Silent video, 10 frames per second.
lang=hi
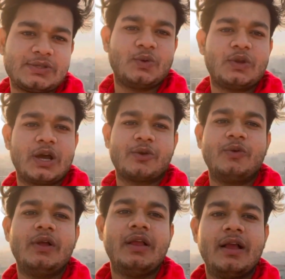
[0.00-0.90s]
सूट करूँ
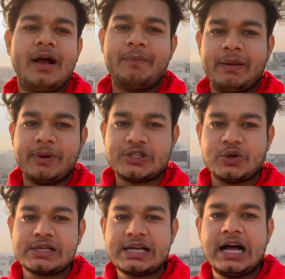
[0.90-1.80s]
अपने बच्चों
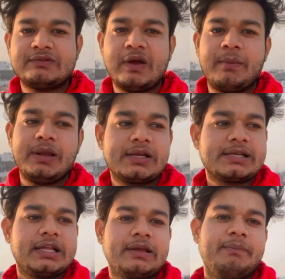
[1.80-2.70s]
के साथ फैमिली के
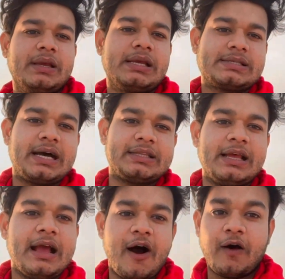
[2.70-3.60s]
साथ अम्मी के
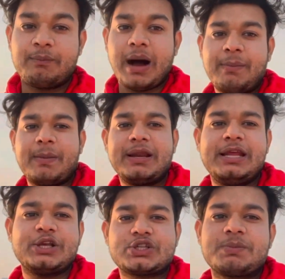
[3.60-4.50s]
साथ और पापा भी नहीं
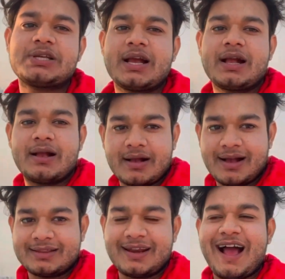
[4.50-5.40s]
है सबसे
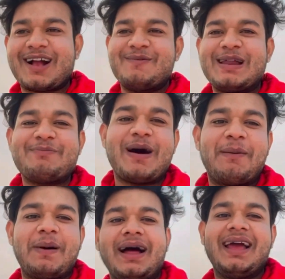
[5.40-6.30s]
खतरनाक हमारे
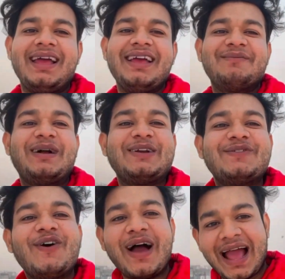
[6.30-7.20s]
पापा है बट
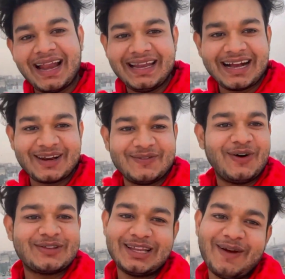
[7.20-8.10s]
वो है नहीं अगर वो
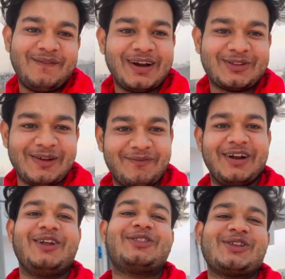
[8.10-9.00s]
होते ना फिर तो ये
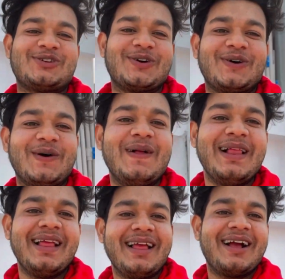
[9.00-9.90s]
वीडियो तो छोड़ो
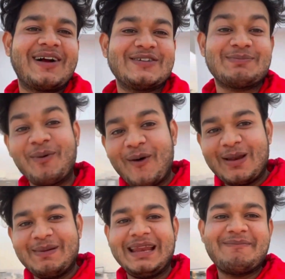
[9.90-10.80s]
कुछ बोल
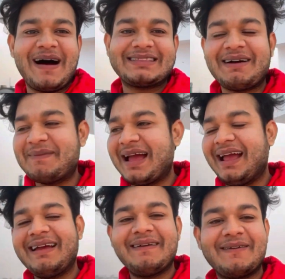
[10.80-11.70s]
भी नहीं पाता मैं
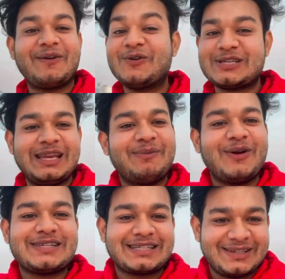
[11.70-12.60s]
कुछ नहीं बोल
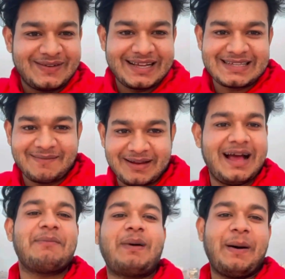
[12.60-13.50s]
सकते उनके सामने
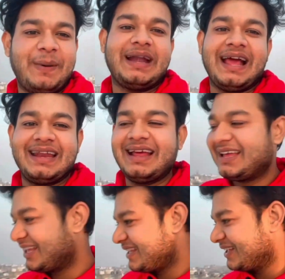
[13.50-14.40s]
यार हाँ, पापा तो- ठहरे
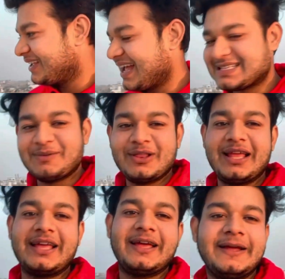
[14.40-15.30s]
कैसे तो बोल देंगे